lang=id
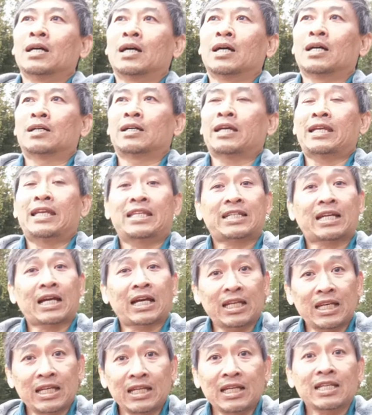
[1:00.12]
Uh, edisi
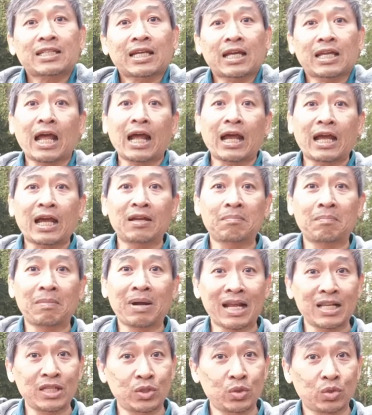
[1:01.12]
kali ini saya akan
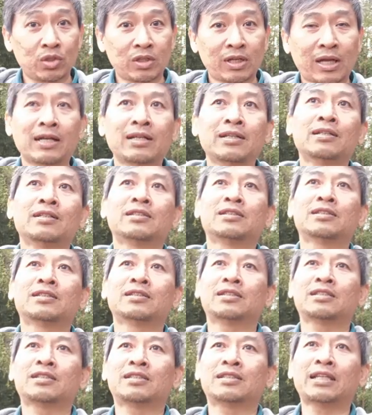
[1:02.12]
melanjutkan
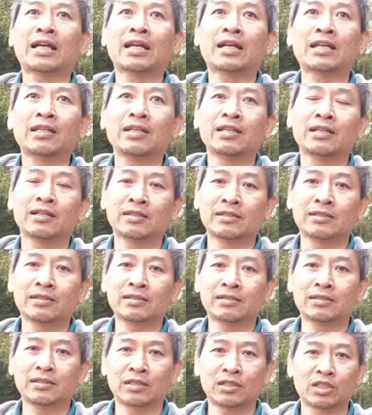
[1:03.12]
uh, seri
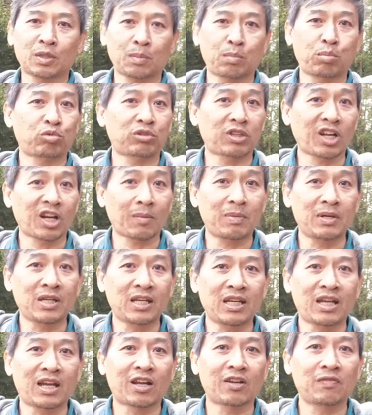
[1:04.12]
uh, seputar
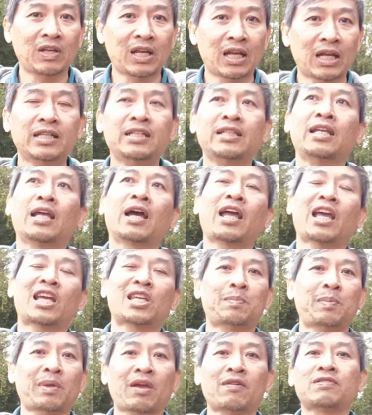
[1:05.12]
pendidikan Finlandia
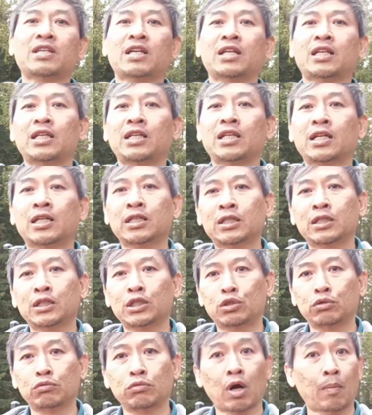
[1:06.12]
SPF seri
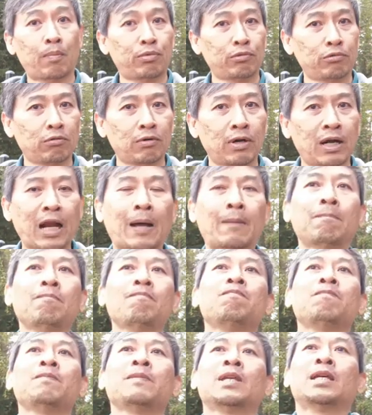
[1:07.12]
ke-26
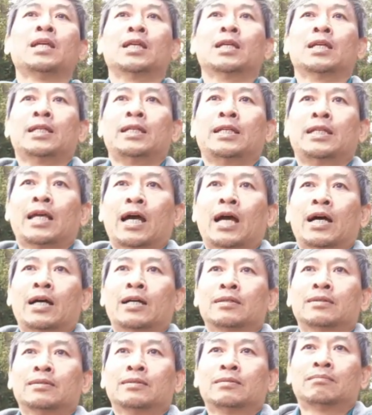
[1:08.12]

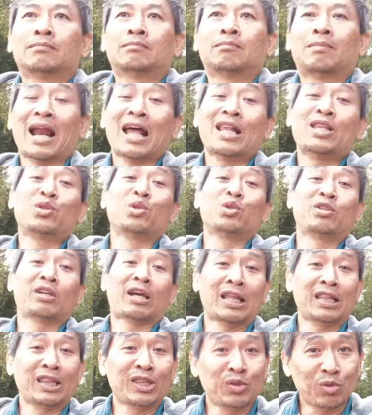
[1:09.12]
yang
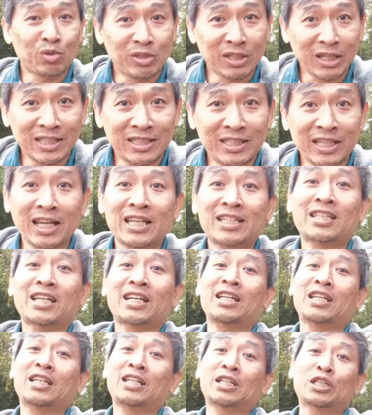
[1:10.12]
melanjutkan tentu saja
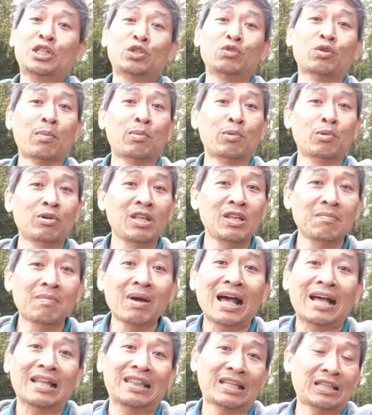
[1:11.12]
seri ke-25
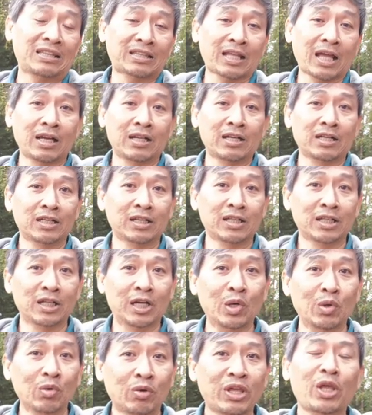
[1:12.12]
tentang
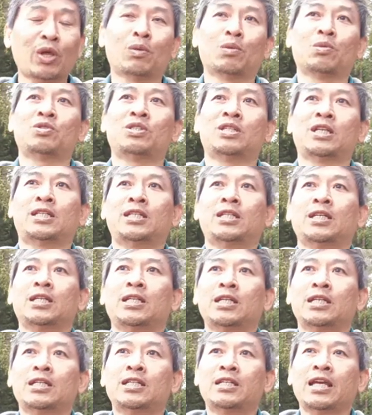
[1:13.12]
uh, Lukio.
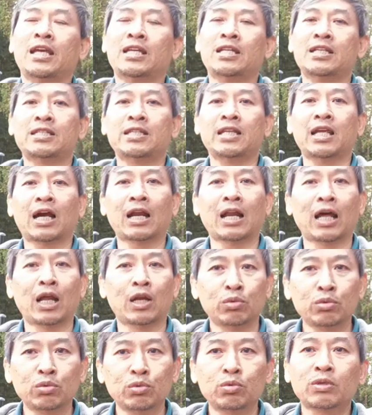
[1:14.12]
Jadi di edisi yang
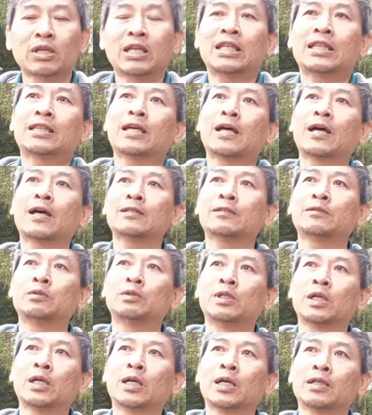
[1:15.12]
lalu kita
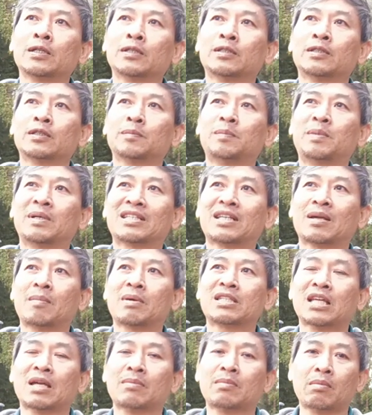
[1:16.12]
sudah uh,
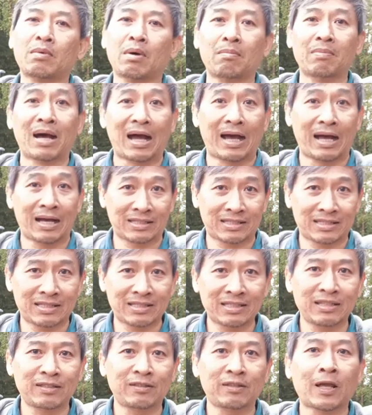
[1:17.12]
bersama-sama
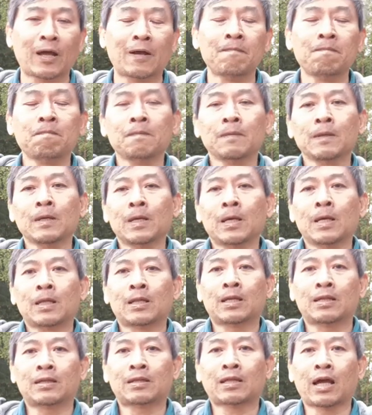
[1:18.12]
membahas gitu ya
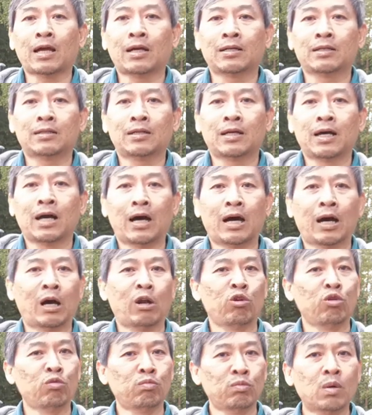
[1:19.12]
tentang
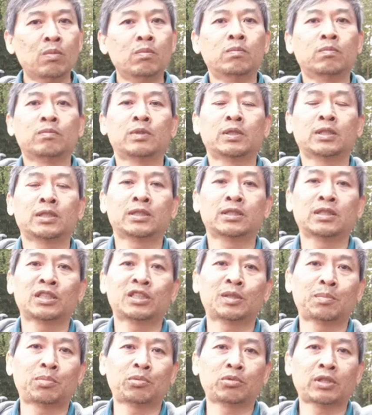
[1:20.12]
hal, umum uh,
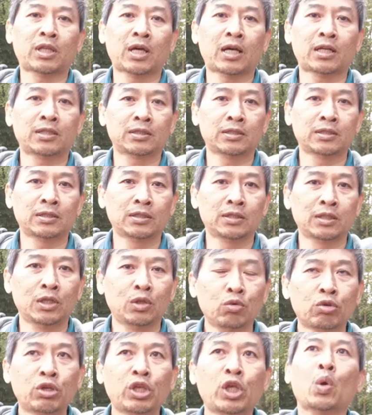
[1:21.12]
seputar uh,
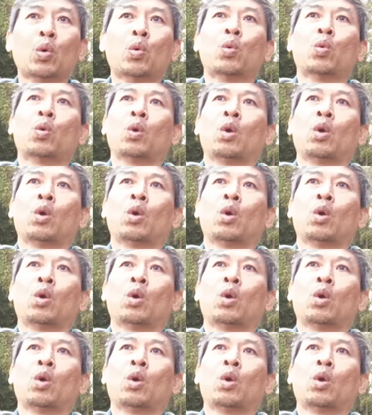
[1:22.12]
Lukio.